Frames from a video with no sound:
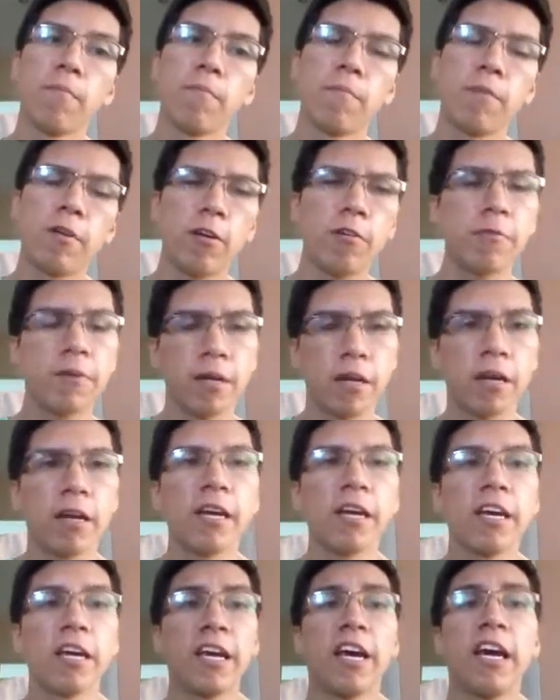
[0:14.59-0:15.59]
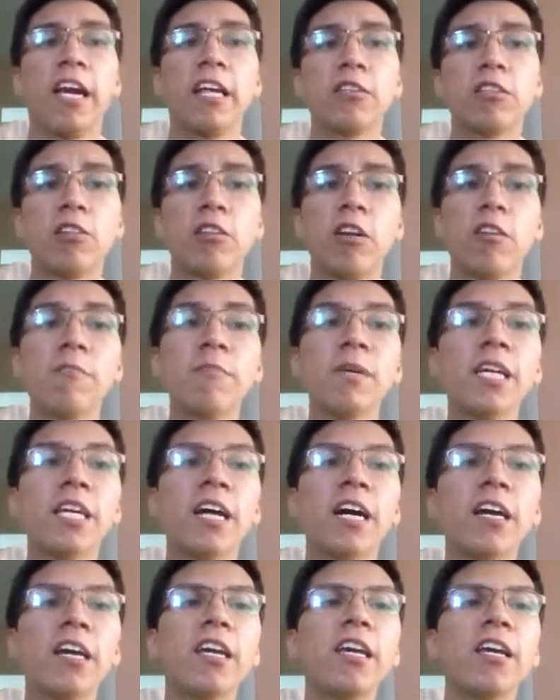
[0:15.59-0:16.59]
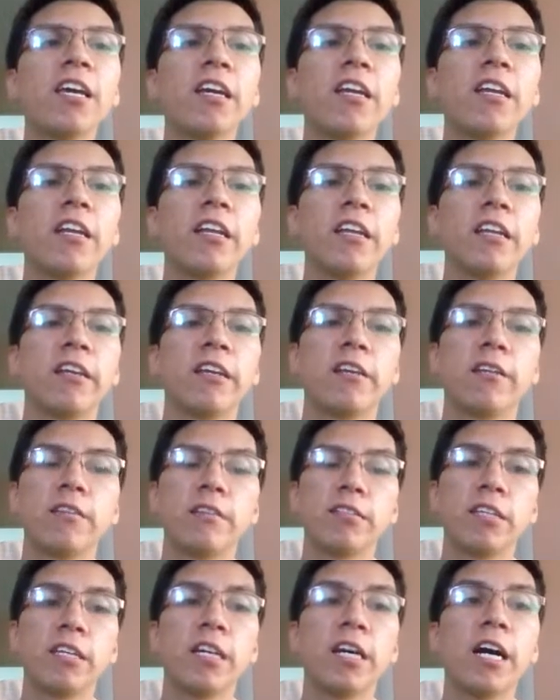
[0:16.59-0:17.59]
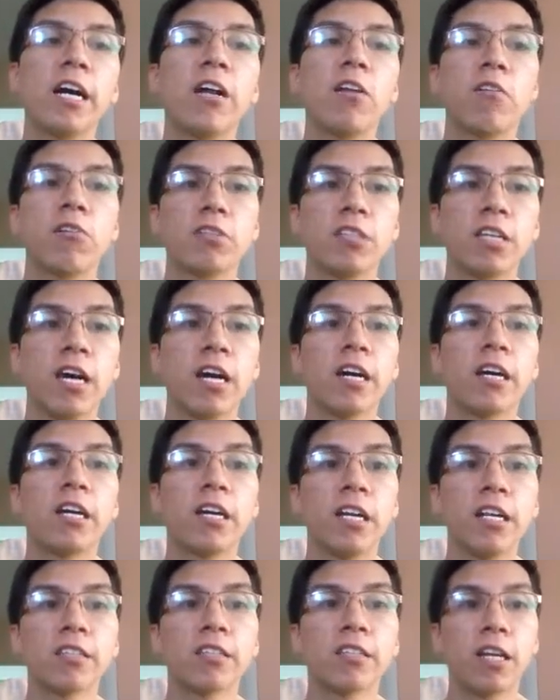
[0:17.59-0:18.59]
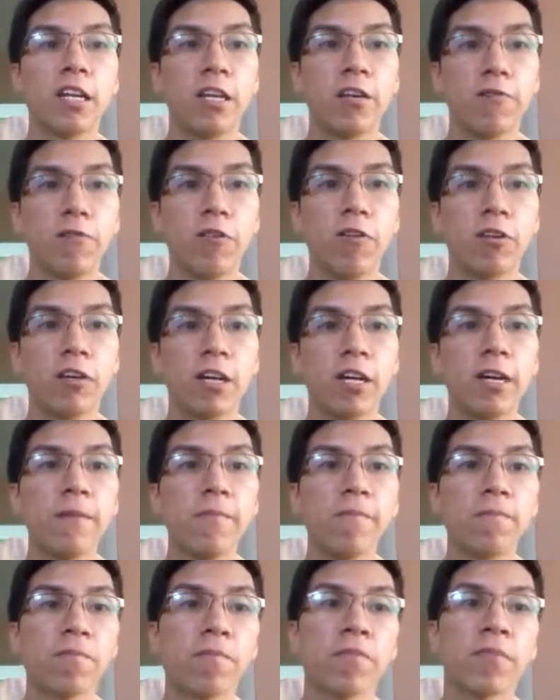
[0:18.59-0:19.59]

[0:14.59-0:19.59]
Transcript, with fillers: Pero bien, el señor Miyagi llega a Los Ángeles, California,